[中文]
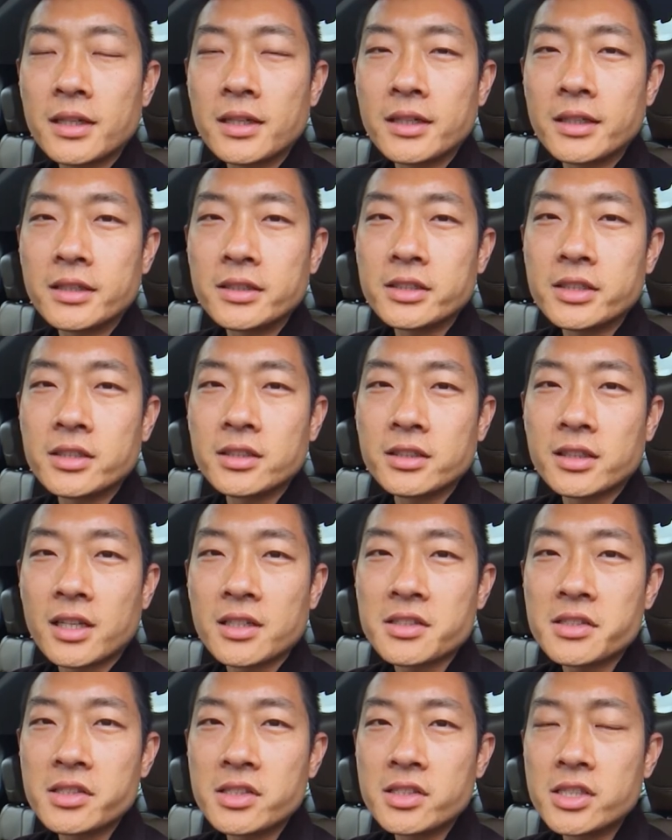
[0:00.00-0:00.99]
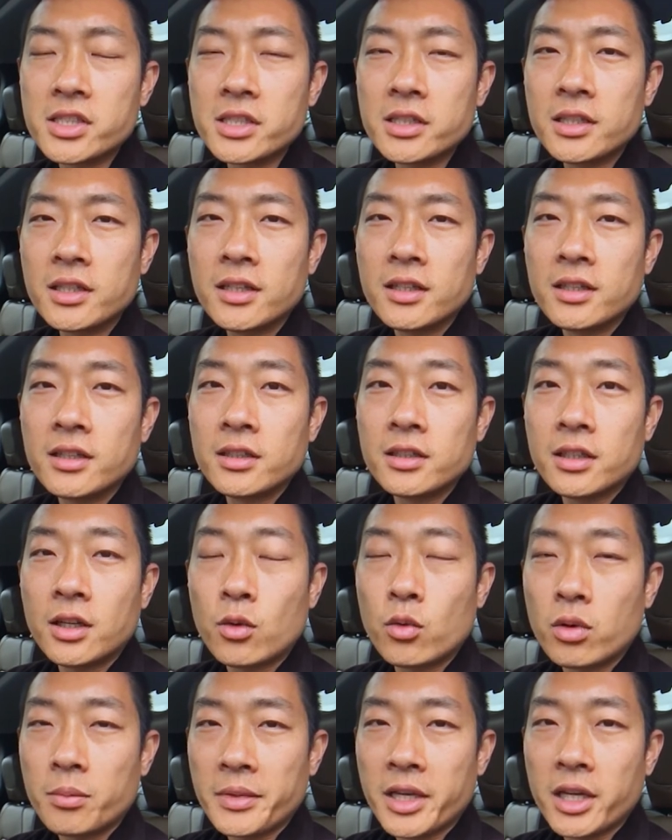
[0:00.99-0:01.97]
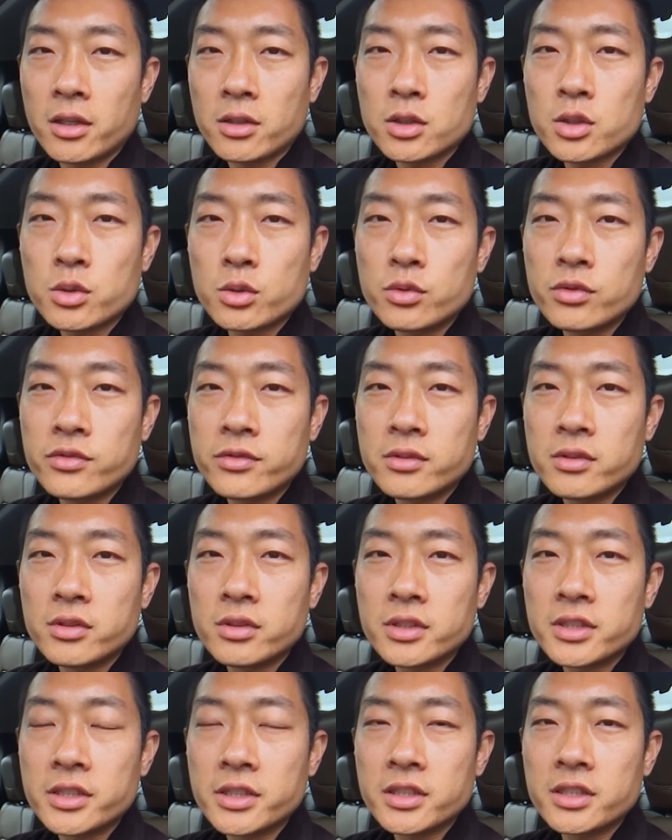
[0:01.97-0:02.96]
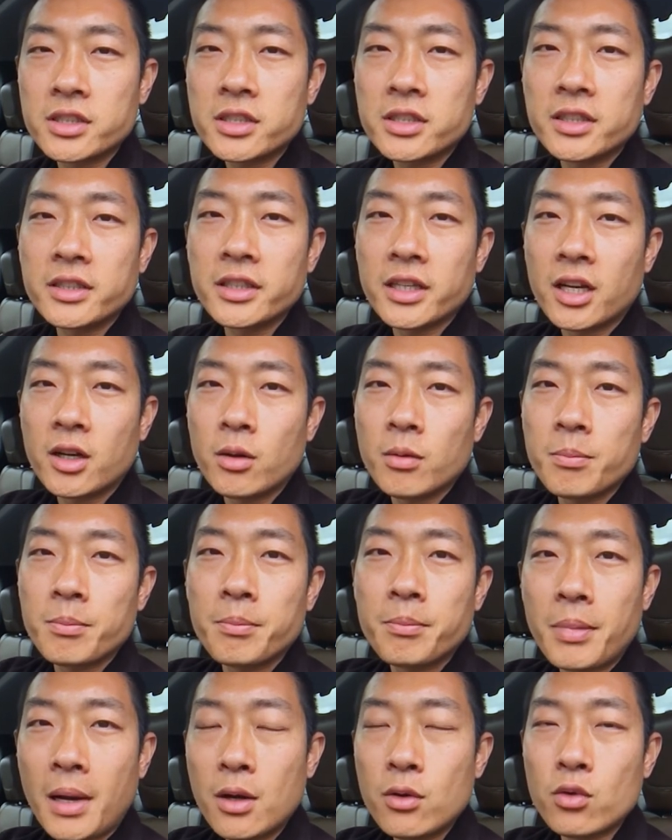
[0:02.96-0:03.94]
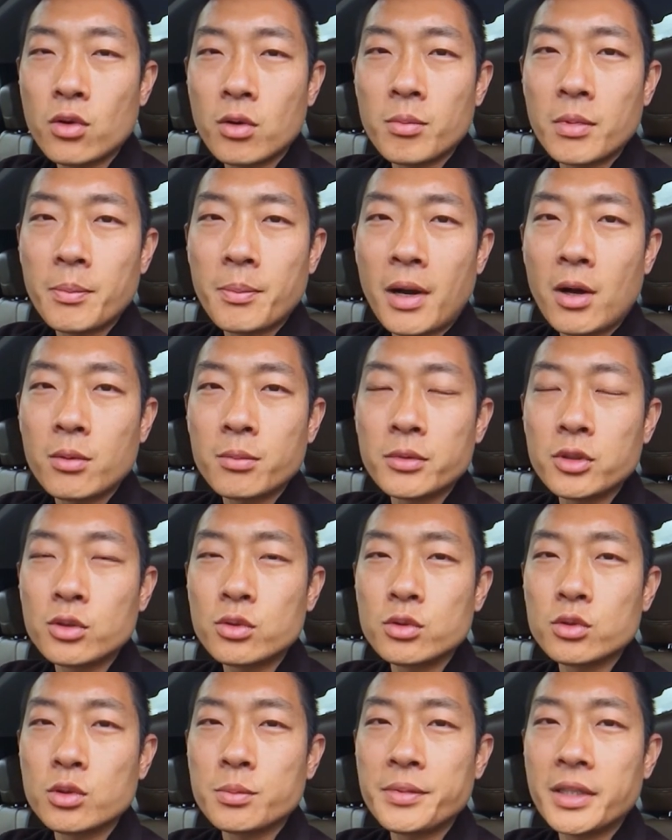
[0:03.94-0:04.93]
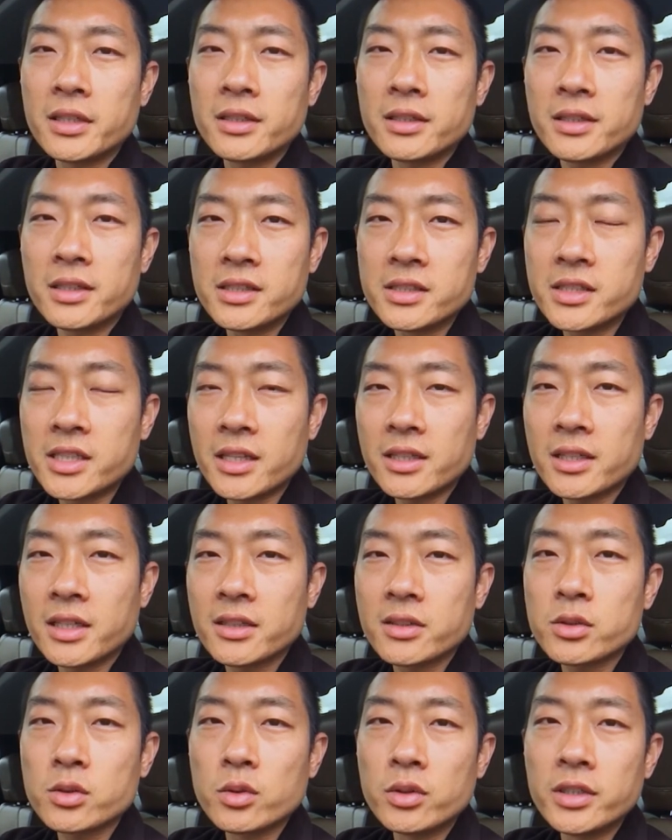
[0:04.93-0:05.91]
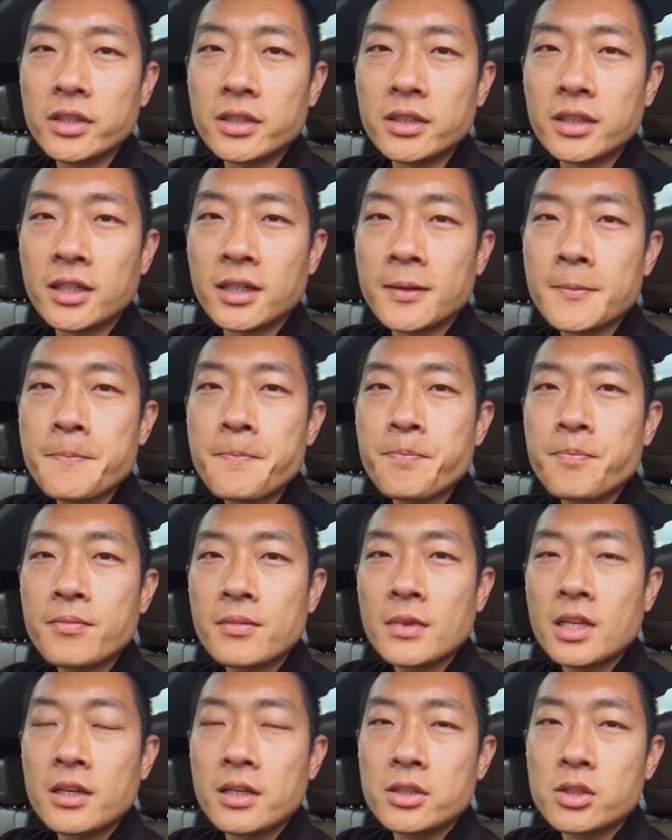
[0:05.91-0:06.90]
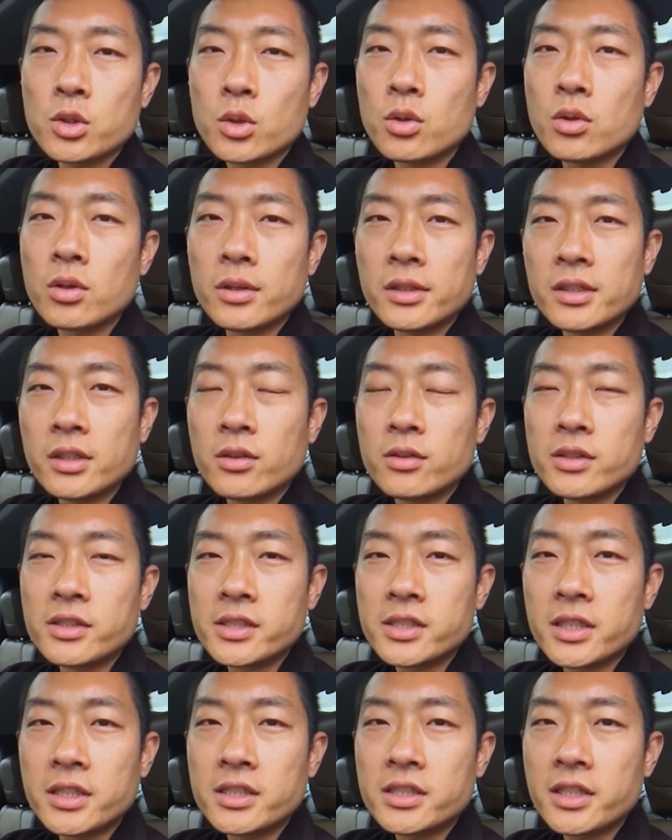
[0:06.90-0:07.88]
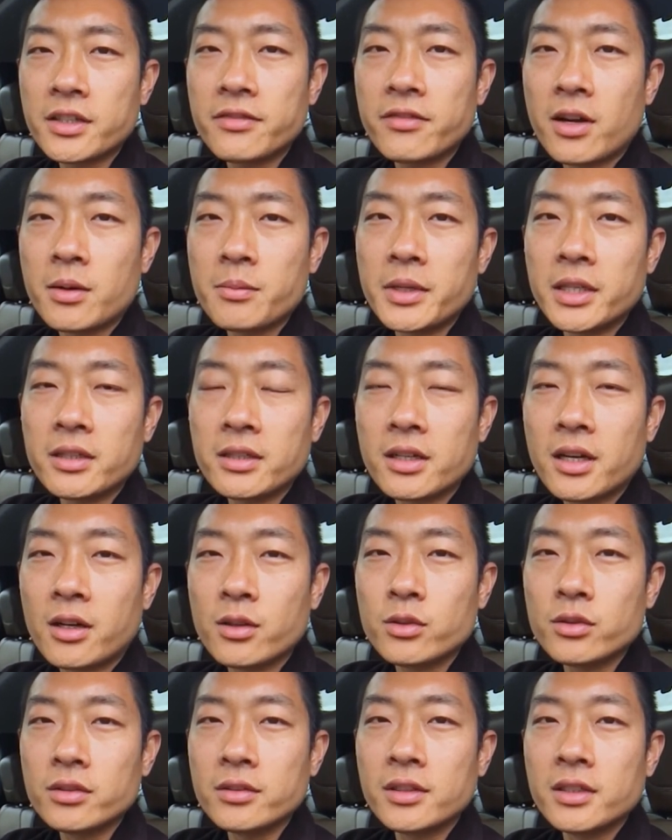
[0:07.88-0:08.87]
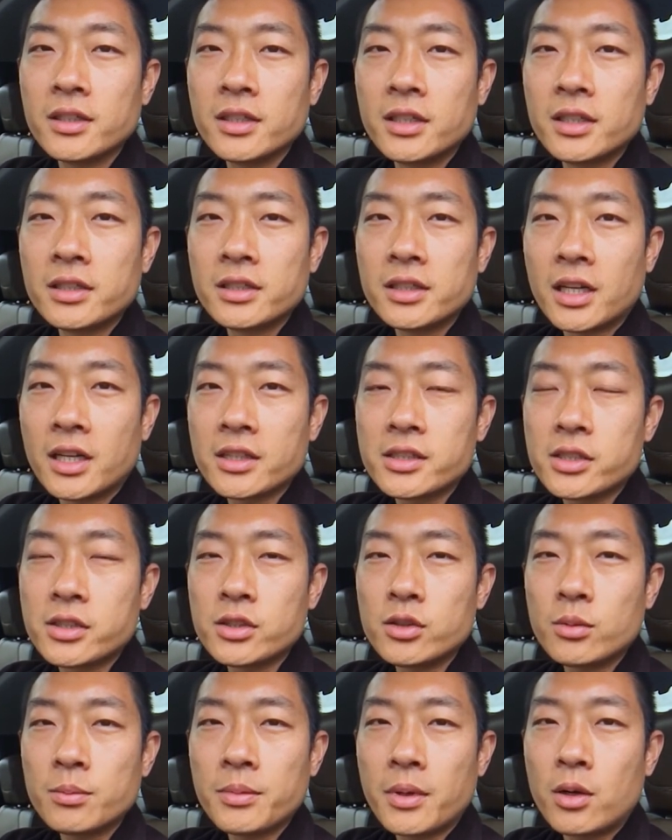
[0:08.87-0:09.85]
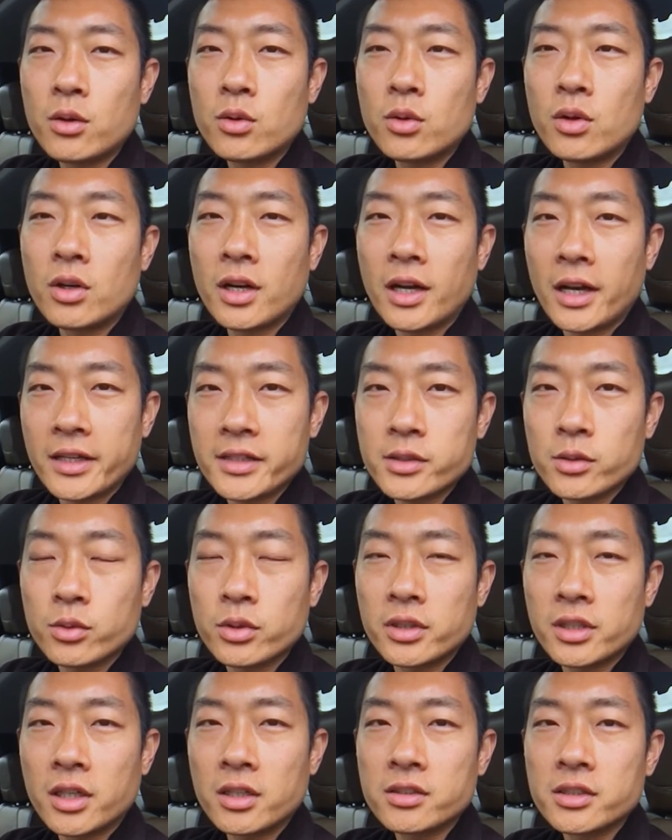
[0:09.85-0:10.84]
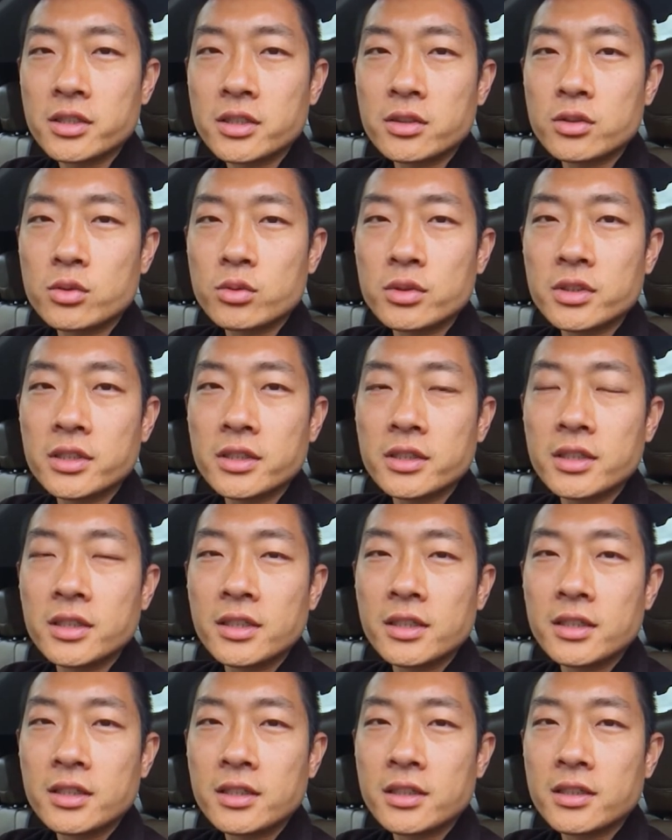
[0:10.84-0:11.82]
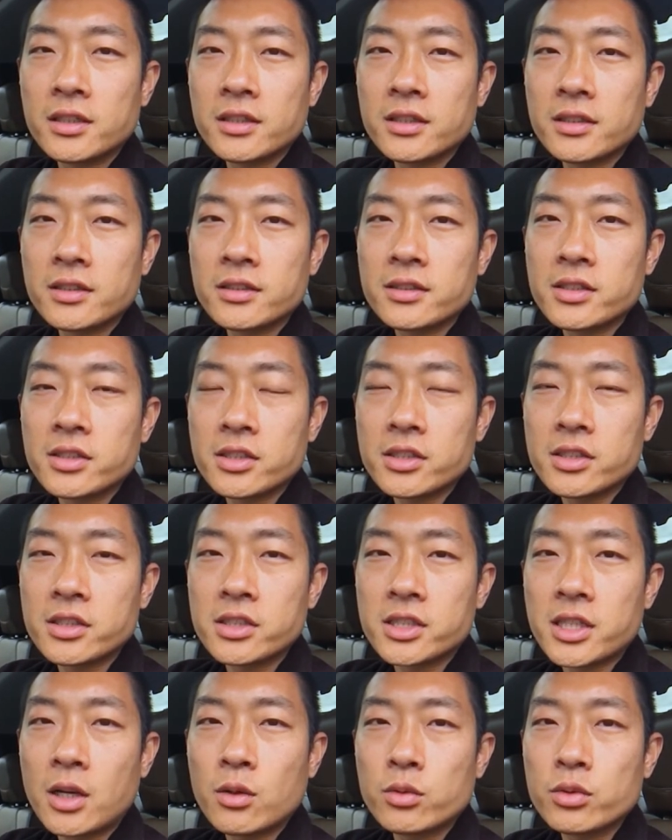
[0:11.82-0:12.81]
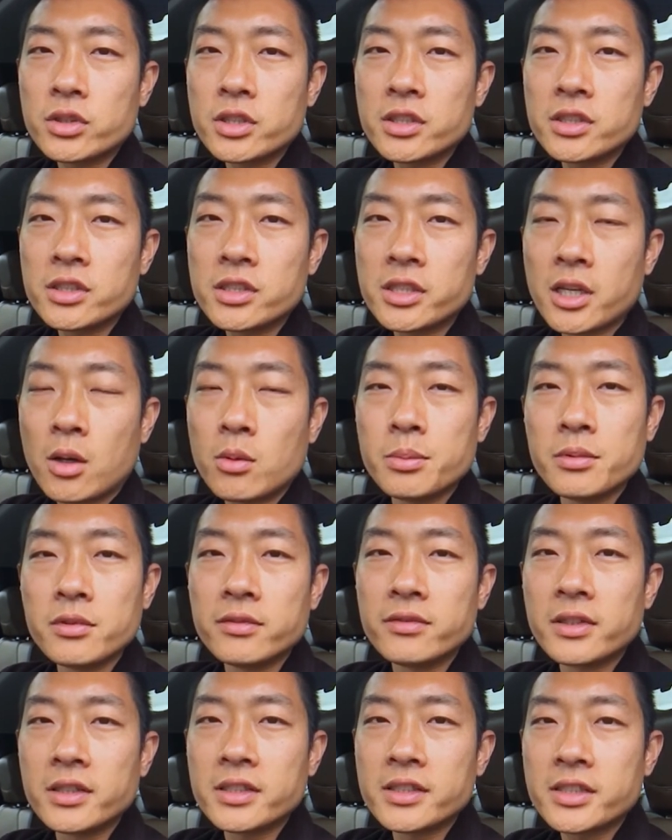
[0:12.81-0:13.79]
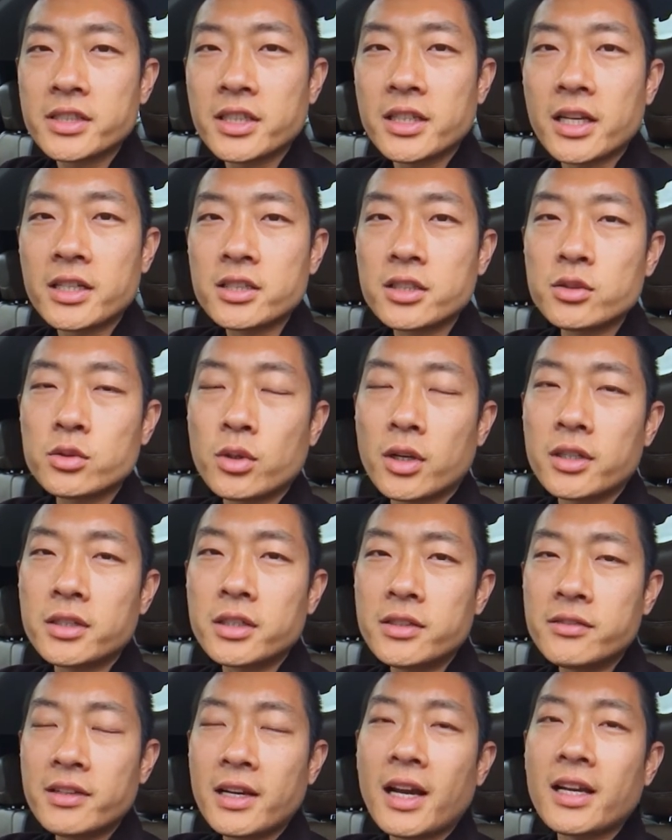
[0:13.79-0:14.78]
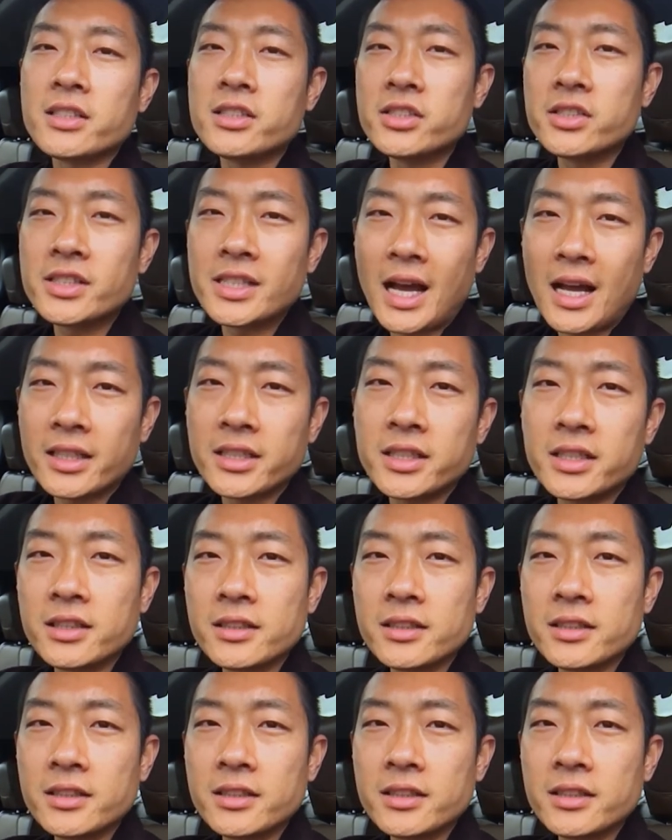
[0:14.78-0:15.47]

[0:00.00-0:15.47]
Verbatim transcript: 这个当司机，那我们也要舒服，这个车也要帮我们把我们的工作变得更简单，所以呢，就会有一些这方面的考虑。那其中包括还是回到这个主题，其实商务是小部分，这台车主要定位还是家庭